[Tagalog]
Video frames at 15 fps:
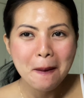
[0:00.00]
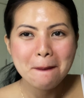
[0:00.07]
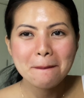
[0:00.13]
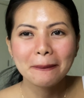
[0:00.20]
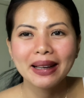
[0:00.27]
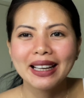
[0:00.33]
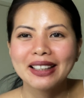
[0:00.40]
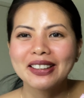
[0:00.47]

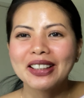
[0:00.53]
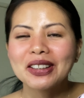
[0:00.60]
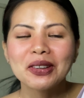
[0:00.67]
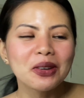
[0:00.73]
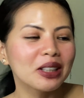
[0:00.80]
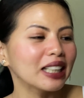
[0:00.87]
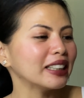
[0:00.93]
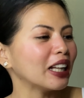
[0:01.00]
Pero
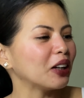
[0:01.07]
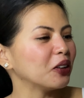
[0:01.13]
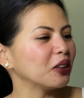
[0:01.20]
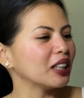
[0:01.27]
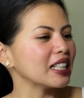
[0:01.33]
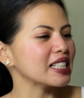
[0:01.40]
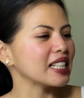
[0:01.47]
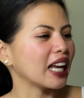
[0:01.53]
nagulat ako
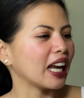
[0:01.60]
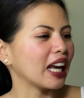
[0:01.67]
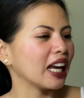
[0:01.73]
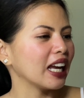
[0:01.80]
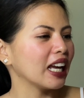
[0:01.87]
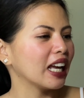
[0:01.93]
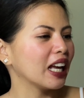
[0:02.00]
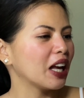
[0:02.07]
kasi,
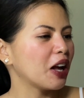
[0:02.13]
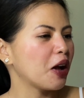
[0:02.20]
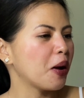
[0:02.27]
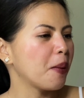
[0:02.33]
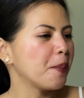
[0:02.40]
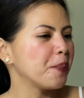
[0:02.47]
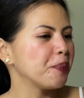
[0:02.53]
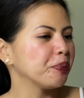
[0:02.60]

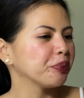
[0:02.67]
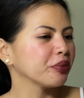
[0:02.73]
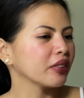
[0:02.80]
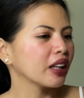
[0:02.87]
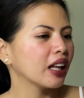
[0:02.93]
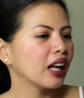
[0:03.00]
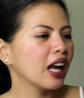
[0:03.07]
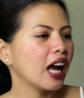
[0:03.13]

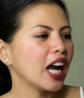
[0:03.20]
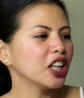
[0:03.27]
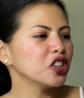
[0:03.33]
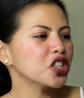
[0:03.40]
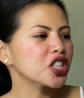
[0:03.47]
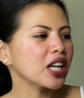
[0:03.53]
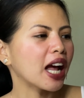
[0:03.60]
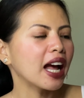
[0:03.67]
ano
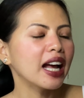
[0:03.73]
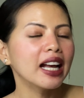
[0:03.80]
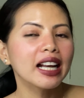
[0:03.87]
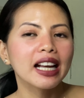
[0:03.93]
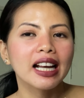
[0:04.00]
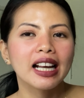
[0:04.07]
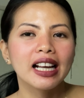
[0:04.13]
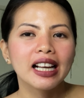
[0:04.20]
siya,
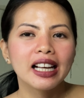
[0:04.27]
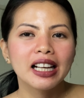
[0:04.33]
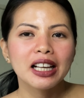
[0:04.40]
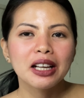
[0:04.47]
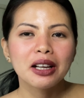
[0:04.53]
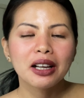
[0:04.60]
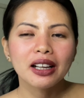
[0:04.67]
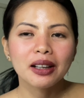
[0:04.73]

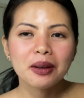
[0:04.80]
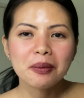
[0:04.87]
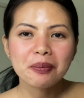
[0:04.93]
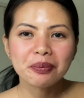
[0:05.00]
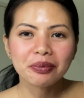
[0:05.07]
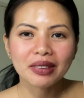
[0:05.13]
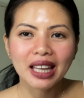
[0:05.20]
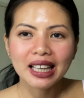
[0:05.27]

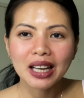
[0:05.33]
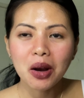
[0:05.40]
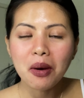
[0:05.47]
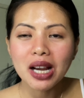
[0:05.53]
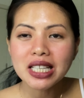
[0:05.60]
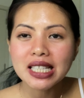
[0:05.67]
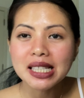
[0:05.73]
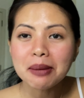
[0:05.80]
gawa
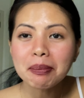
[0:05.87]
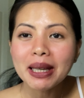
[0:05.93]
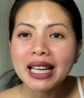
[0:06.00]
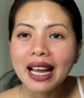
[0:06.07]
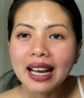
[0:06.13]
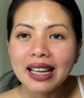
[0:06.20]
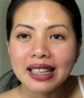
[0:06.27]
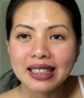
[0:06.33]
siya sa
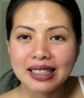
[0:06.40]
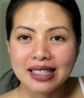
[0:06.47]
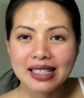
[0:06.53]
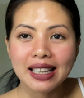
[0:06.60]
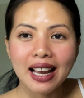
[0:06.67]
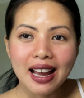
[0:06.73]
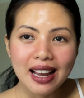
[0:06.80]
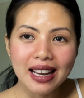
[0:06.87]
Pinas,
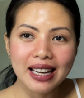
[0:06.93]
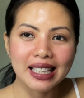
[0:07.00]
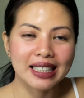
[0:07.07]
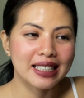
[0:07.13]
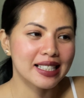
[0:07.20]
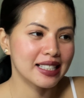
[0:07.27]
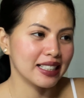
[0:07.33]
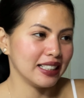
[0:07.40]

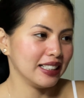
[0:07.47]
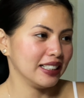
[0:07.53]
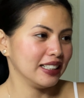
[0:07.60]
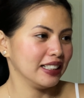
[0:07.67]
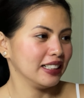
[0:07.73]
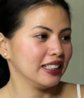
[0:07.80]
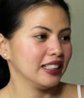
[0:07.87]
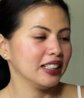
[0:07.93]
guys.
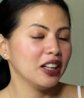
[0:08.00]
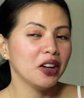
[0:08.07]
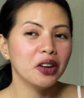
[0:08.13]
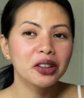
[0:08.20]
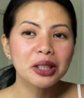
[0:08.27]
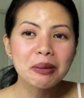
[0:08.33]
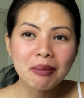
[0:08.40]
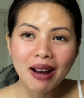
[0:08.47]
O, ba
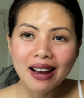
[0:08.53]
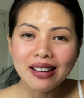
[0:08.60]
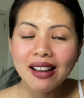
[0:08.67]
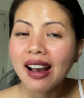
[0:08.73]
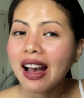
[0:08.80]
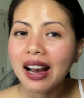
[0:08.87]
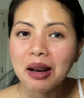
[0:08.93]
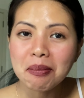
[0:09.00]
diba?
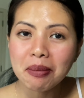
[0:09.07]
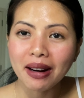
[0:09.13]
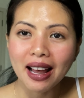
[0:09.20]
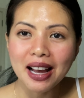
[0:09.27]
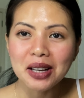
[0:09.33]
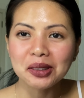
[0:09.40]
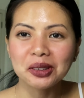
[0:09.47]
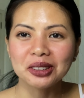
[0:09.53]

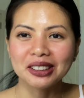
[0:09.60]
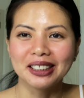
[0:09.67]
Nakaka-proud.